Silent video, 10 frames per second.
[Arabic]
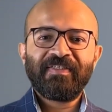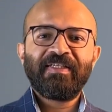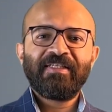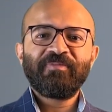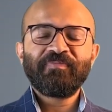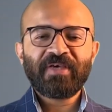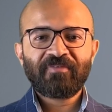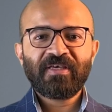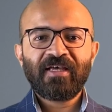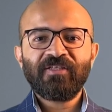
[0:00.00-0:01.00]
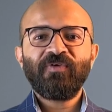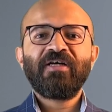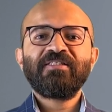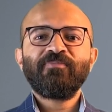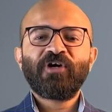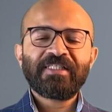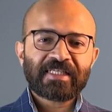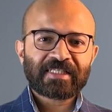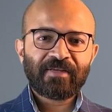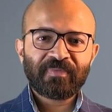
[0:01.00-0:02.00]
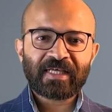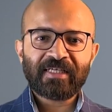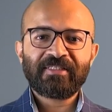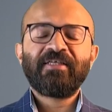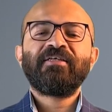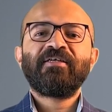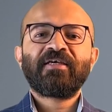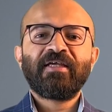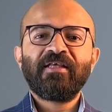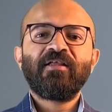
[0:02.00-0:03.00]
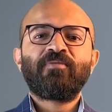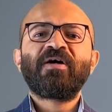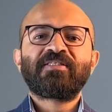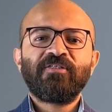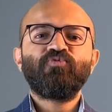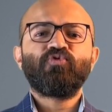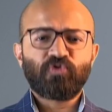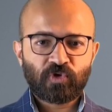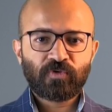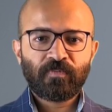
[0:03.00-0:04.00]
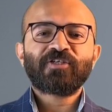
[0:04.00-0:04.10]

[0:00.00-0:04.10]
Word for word: اللي بنبيع فيها دلوقتي مواعيد الاستلام بتاعتها خلال اربع سنين ونص